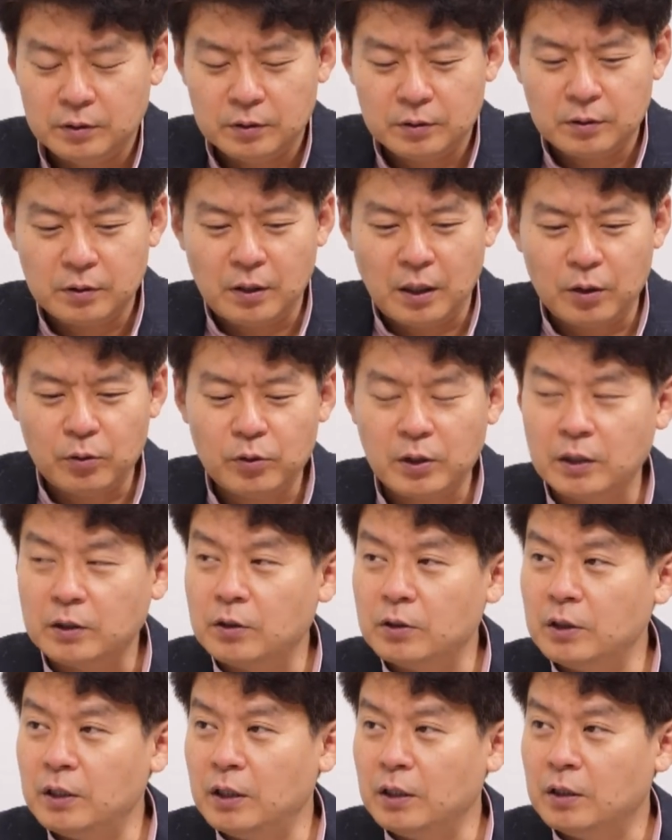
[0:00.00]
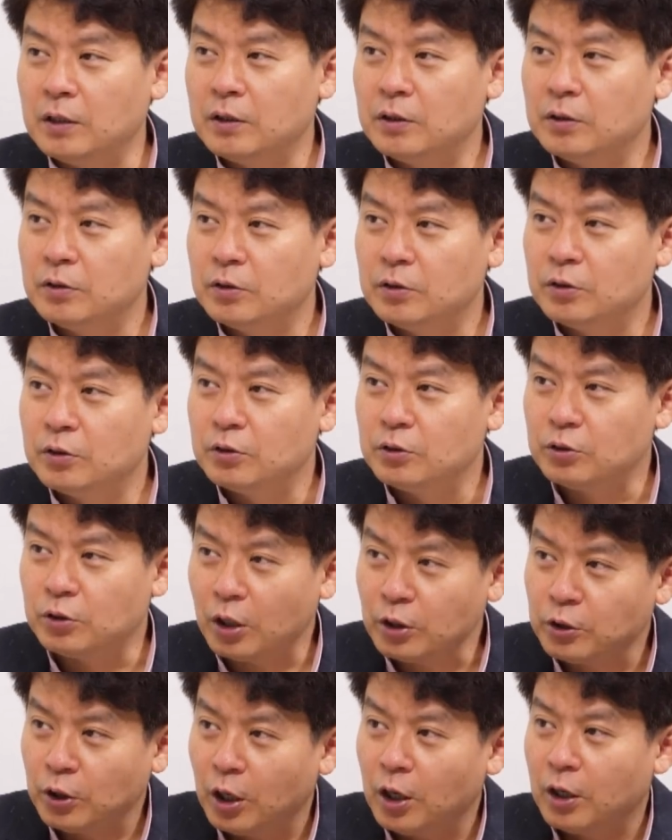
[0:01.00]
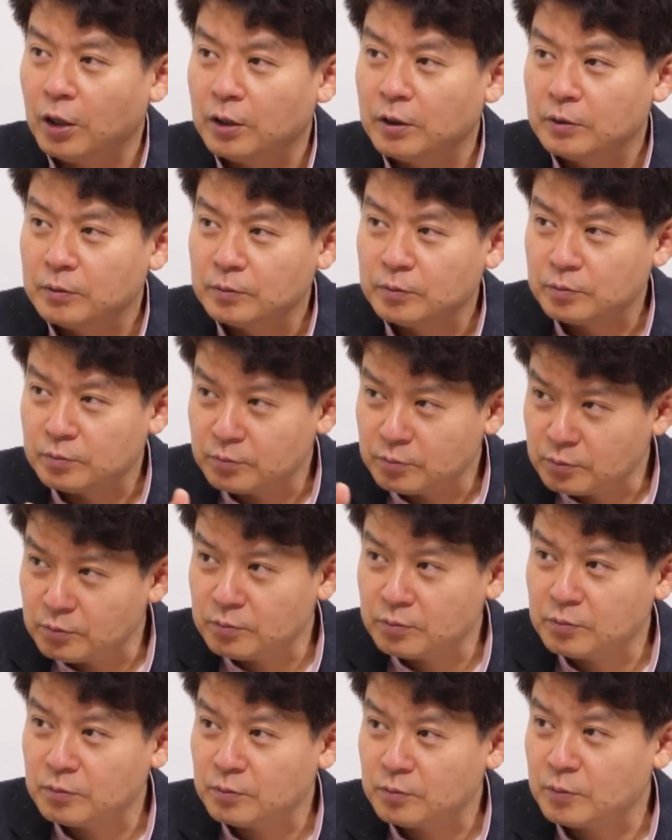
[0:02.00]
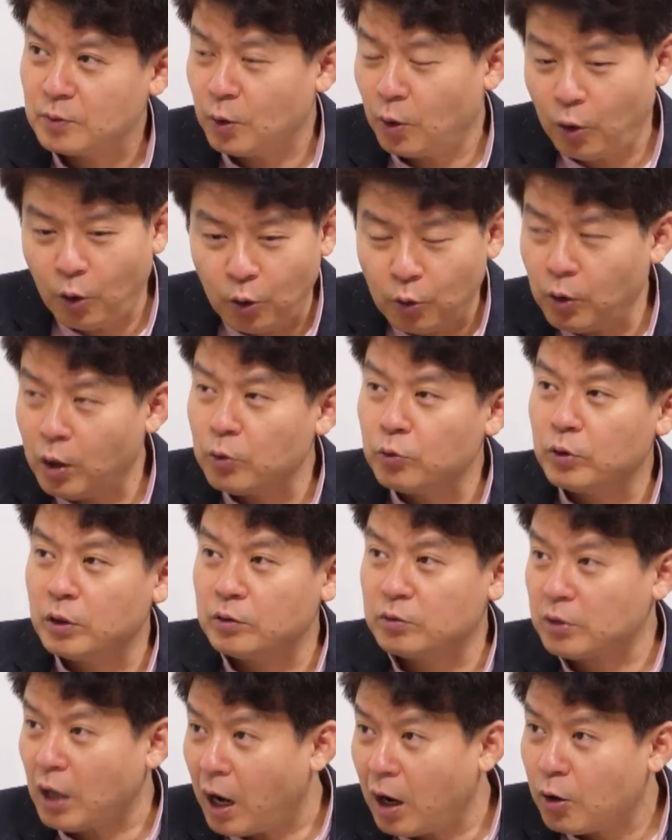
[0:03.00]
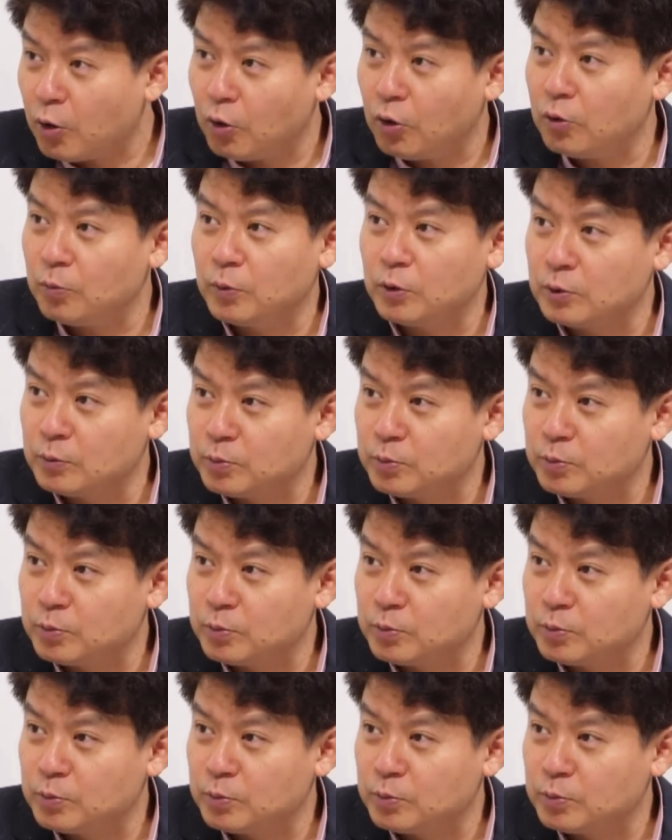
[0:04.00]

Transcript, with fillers: 한국 갔더니 쉐쉐 어, 한국에 따고 뭐.